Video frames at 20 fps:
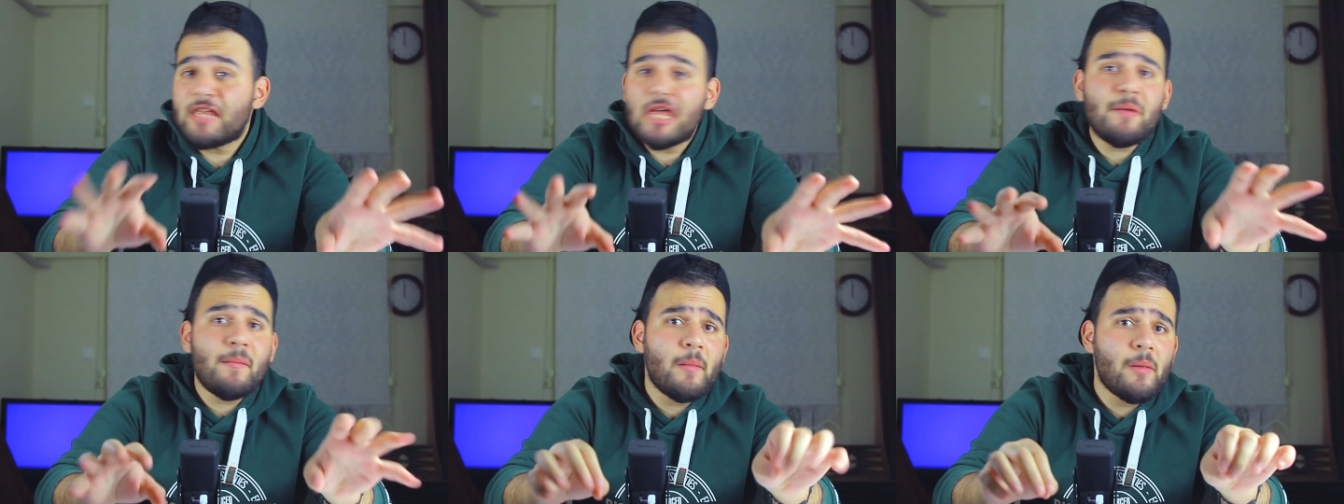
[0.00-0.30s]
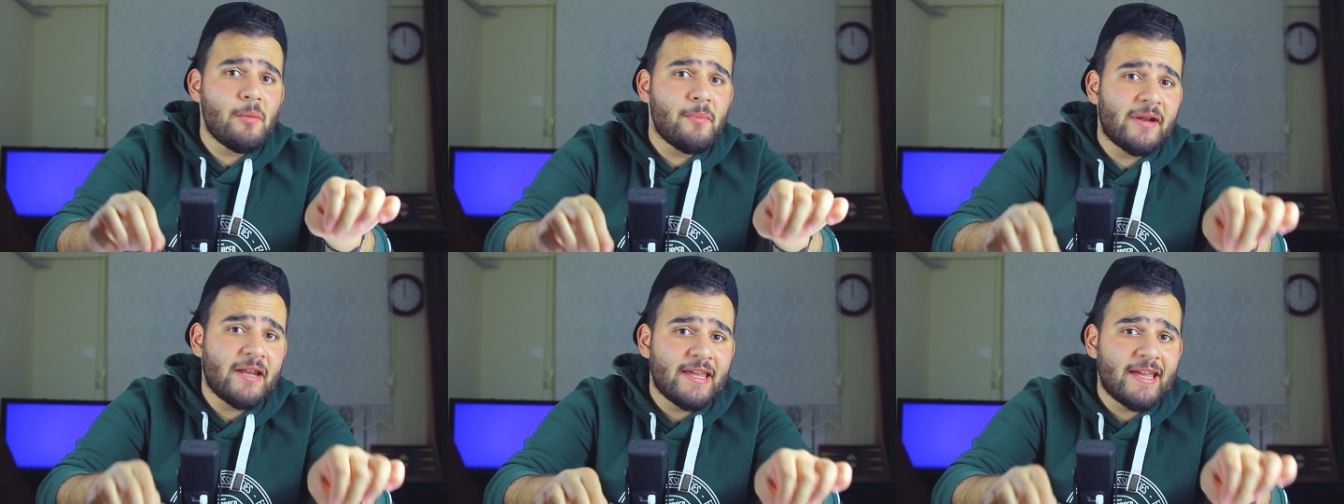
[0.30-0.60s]
طيب
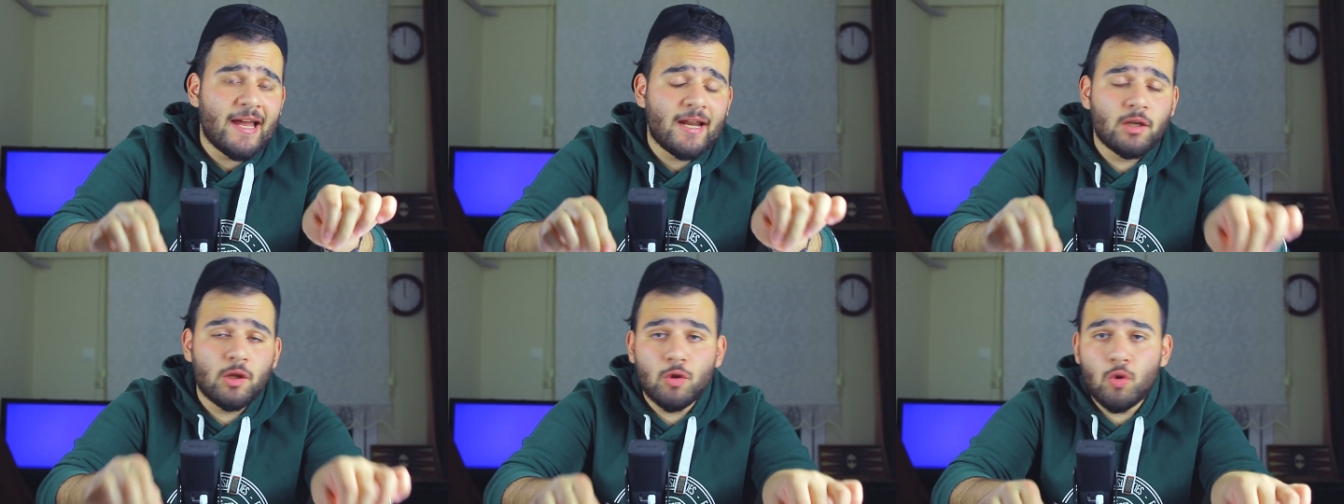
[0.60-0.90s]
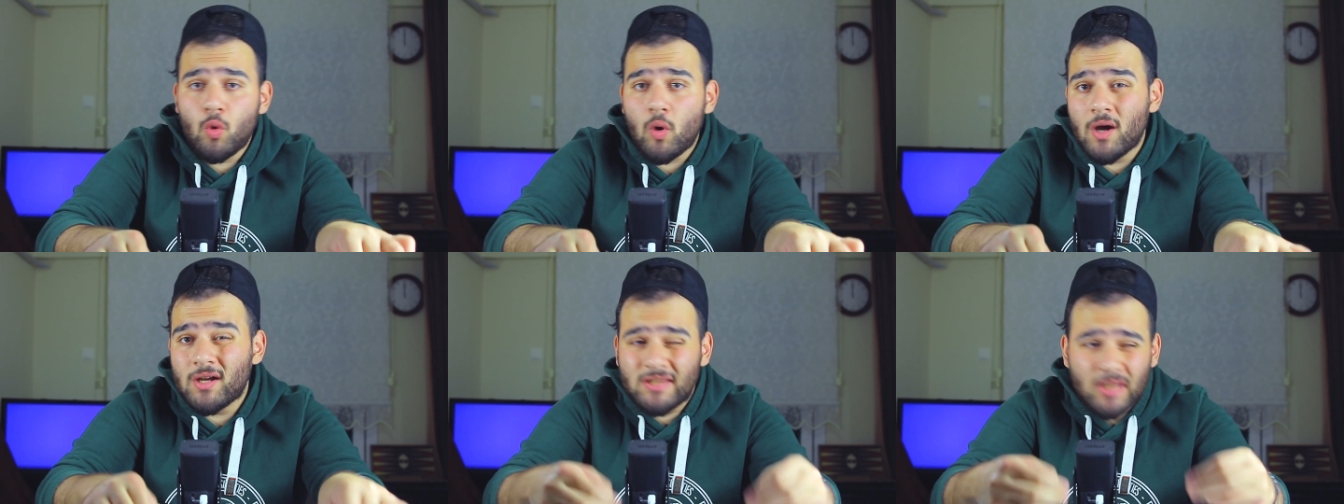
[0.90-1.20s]
اول ما نحكي عن
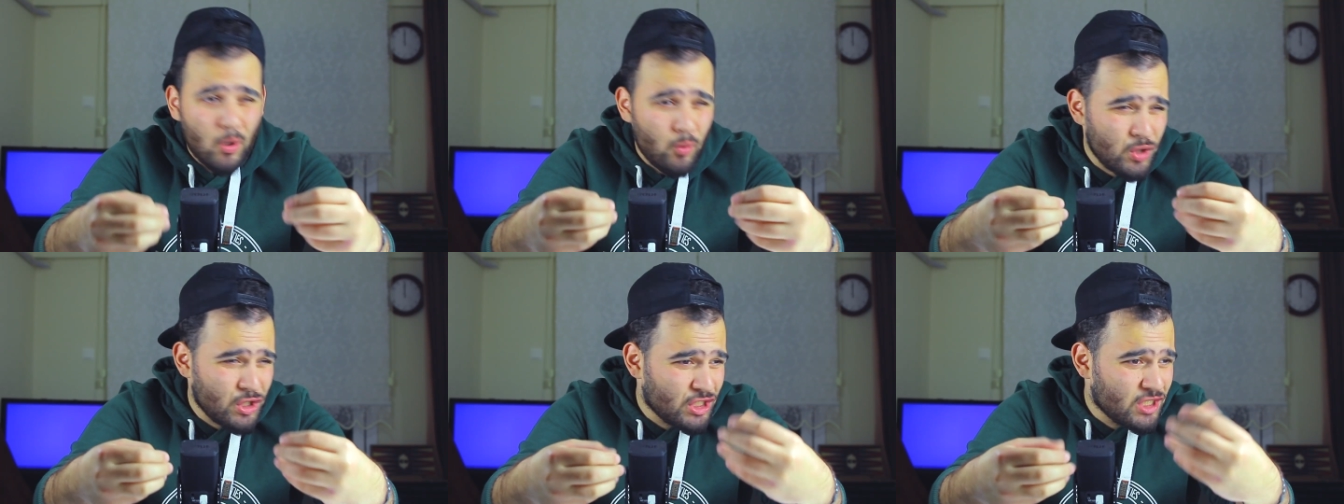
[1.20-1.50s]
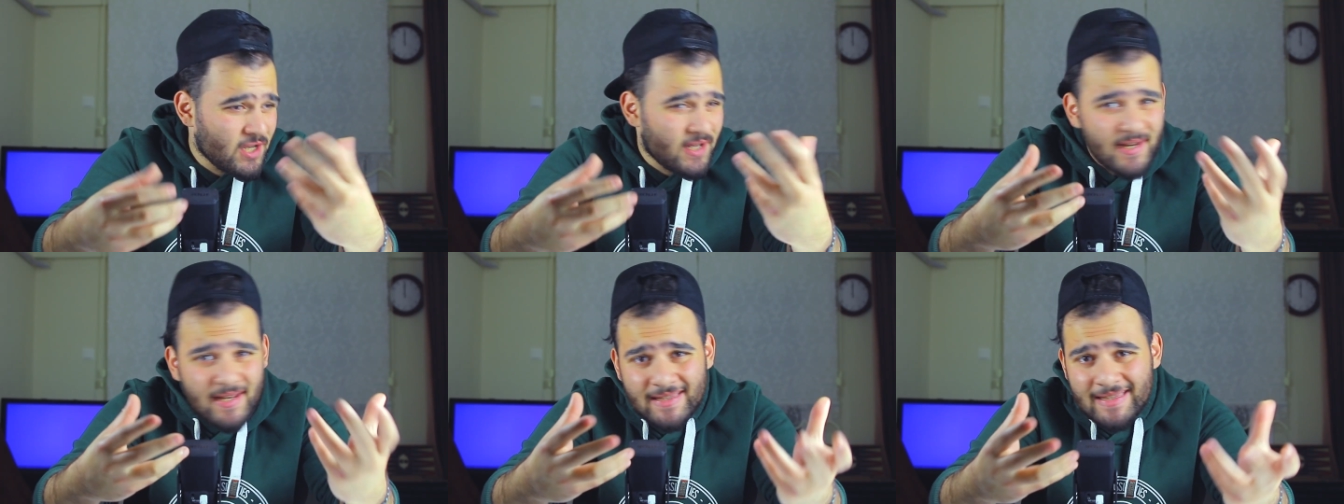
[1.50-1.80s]
النقاط او
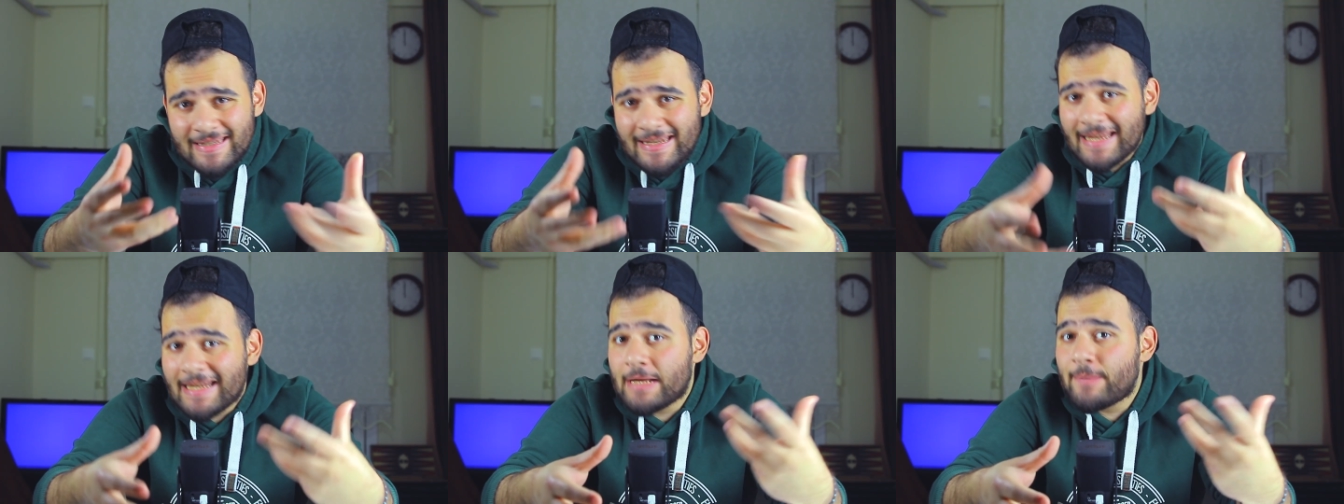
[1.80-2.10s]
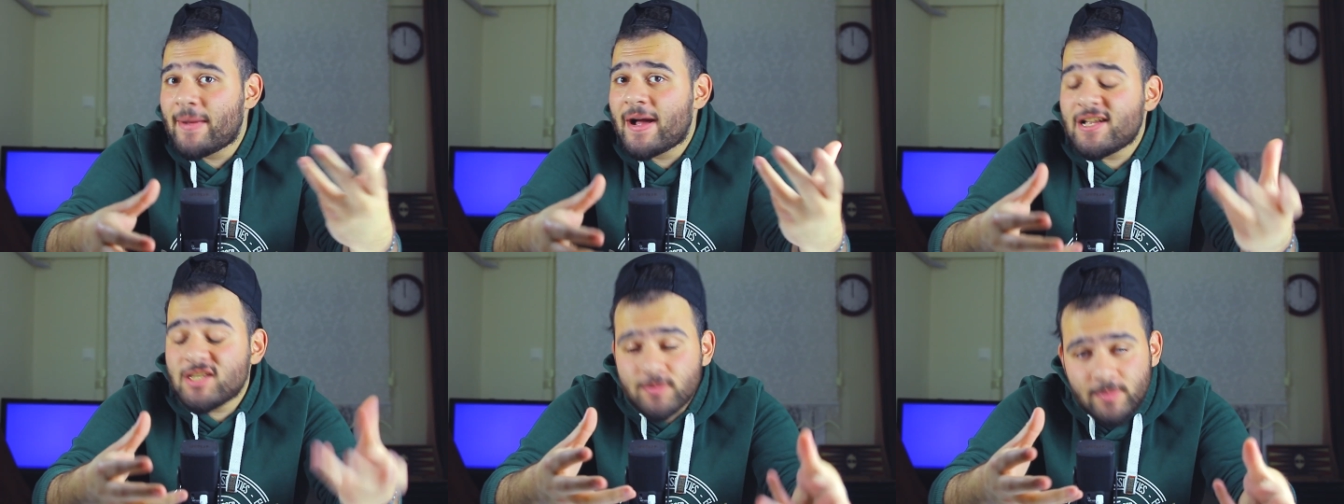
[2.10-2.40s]
الشغلات اللي انا
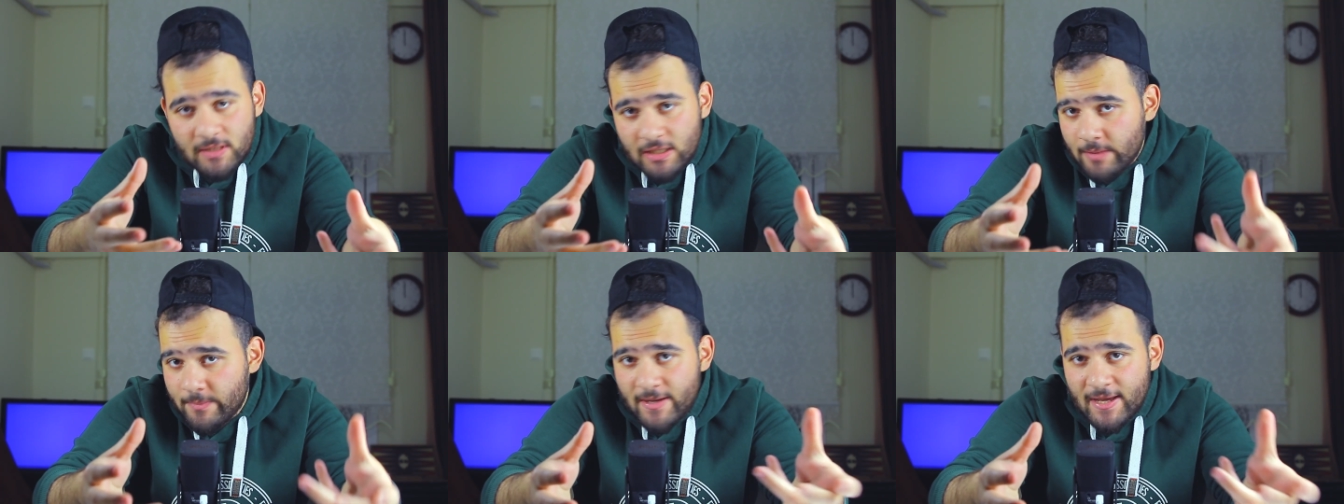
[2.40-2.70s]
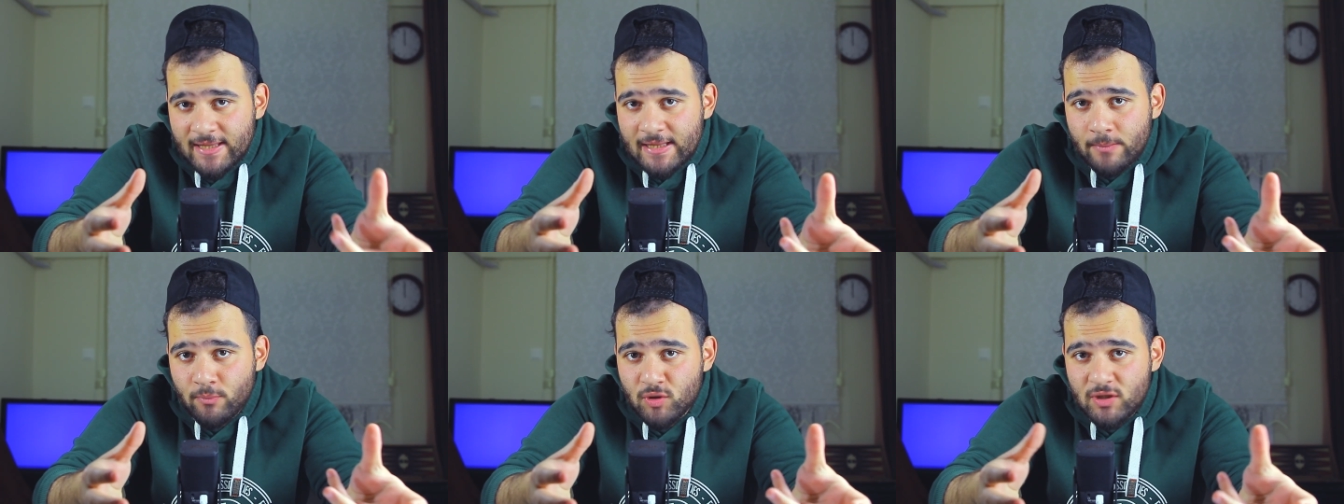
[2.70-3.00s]
ما عجبتني
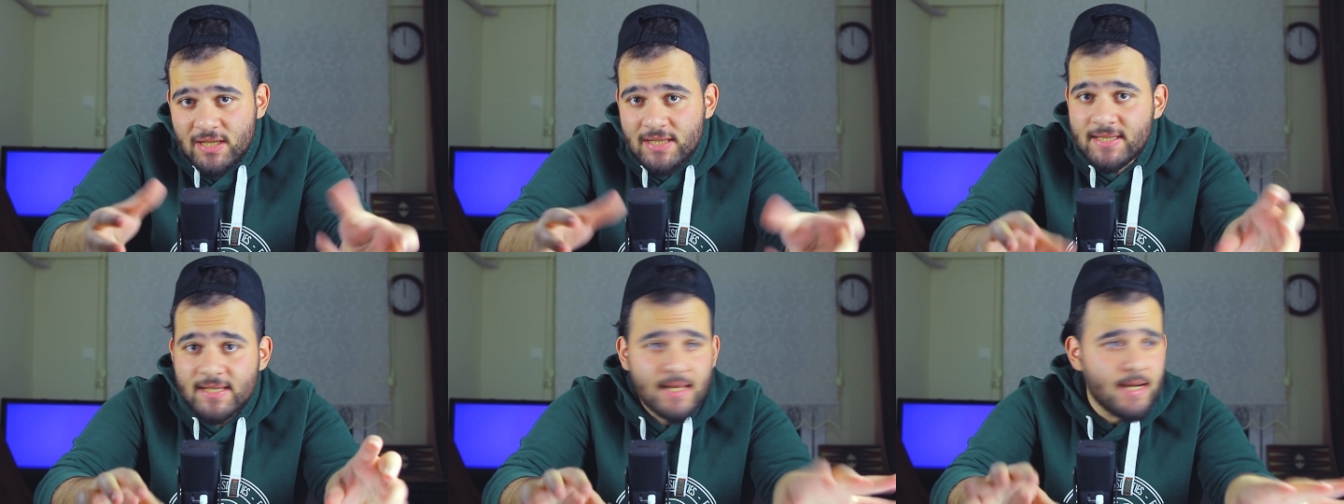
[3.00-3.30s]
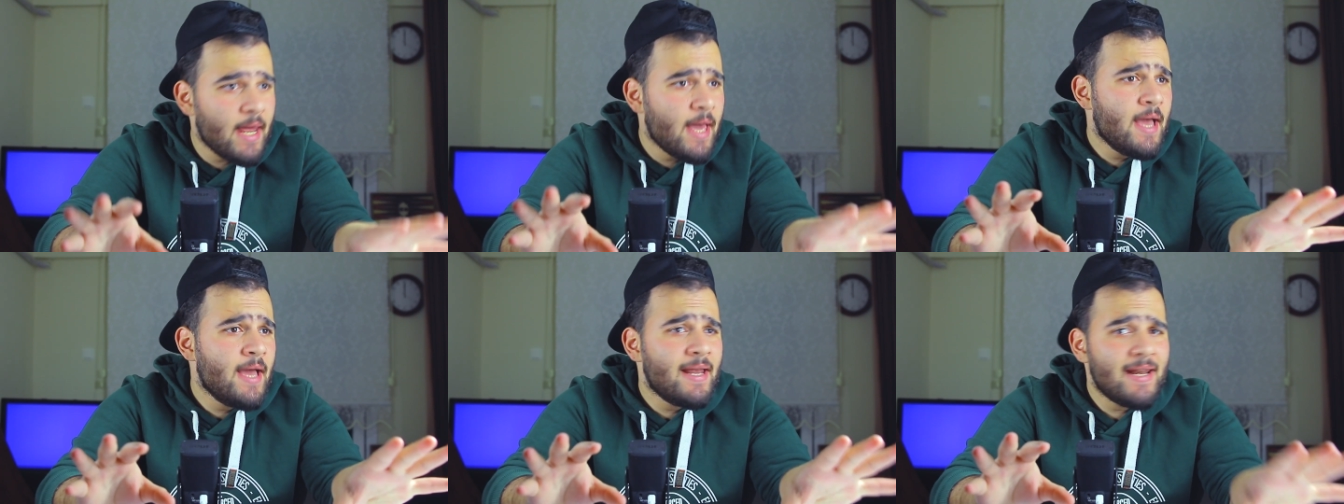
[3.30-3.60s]
بهذا المسلسل